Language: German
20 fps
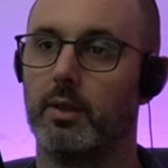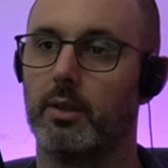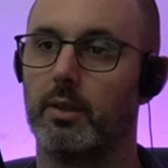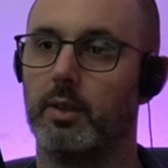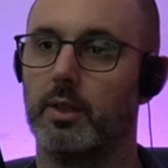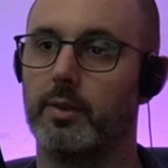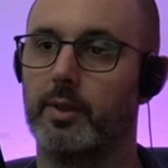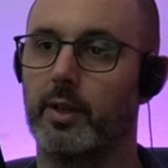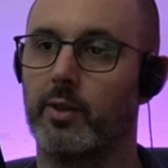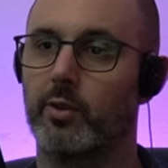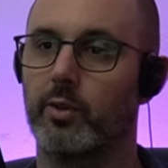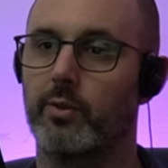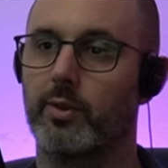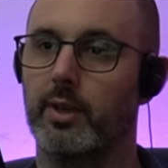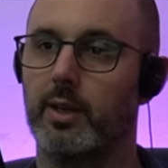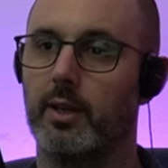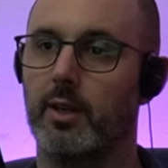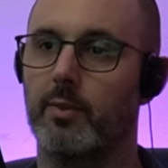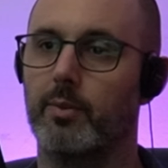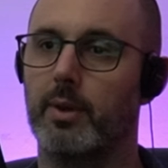Ja, wenn ich sonst
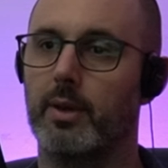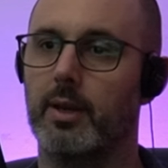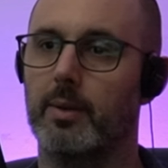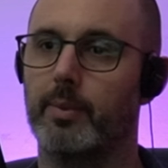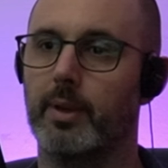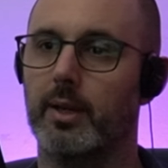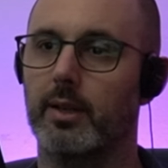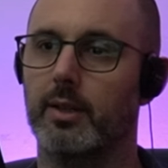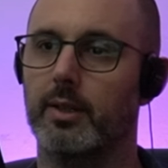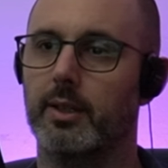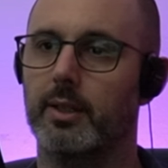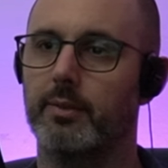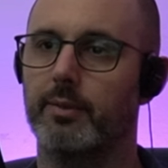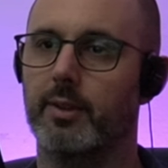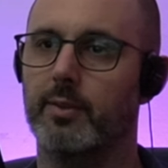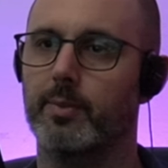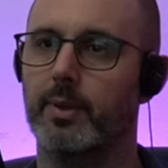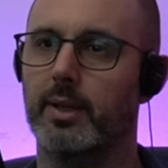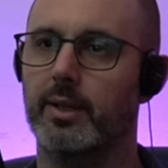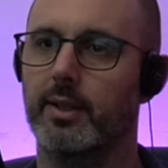eh nichts mehr hier machen kann.
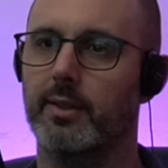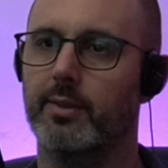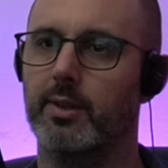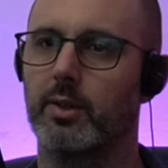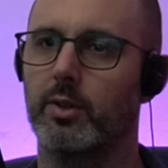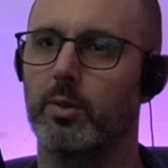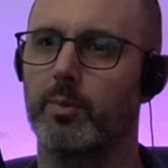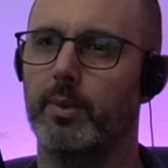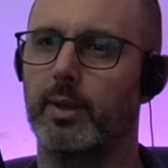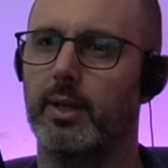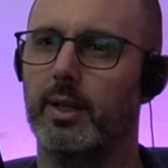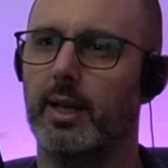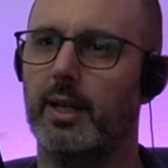Was macht das hier nochmal?